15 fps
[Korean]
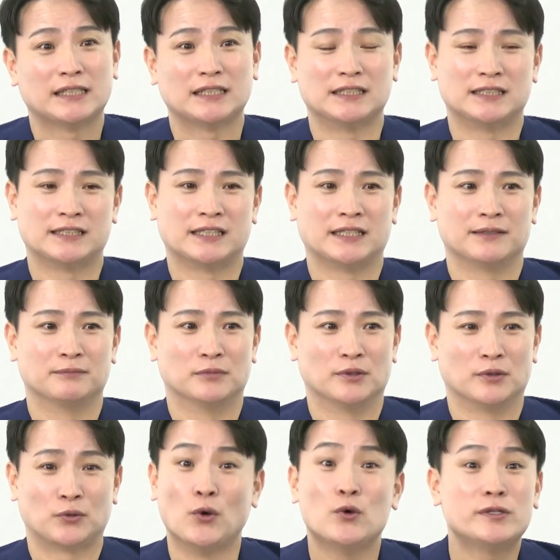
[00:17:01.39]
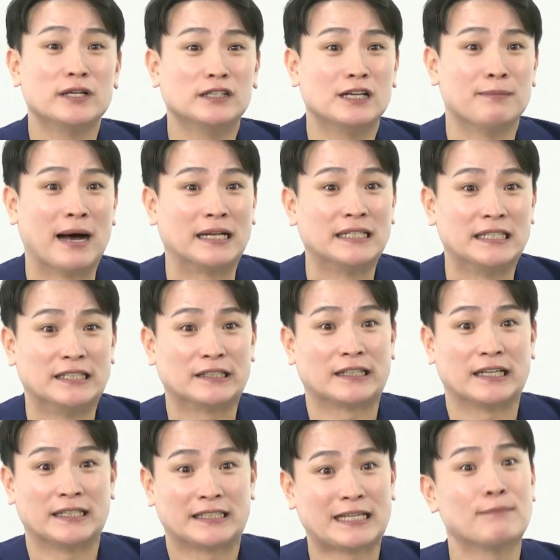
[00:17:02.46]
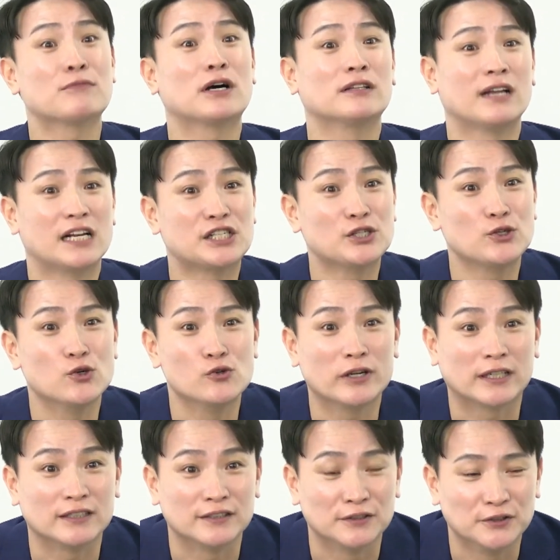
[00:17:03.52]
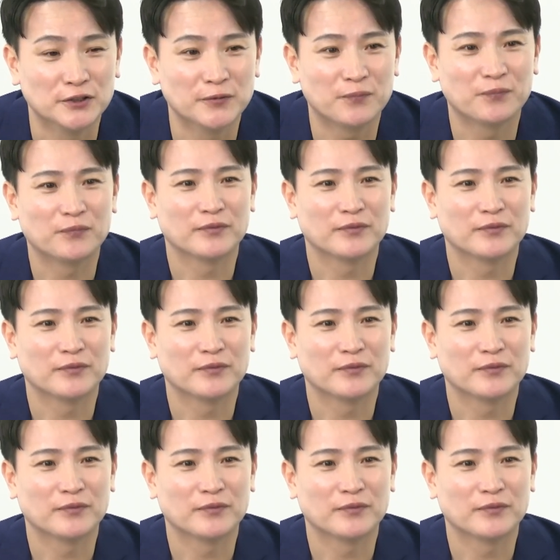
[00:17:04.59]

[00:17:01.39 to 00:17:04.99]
이제 뭐 교육생들이 많이 이렇게 참관을 하신 경우가 있거든요. 네.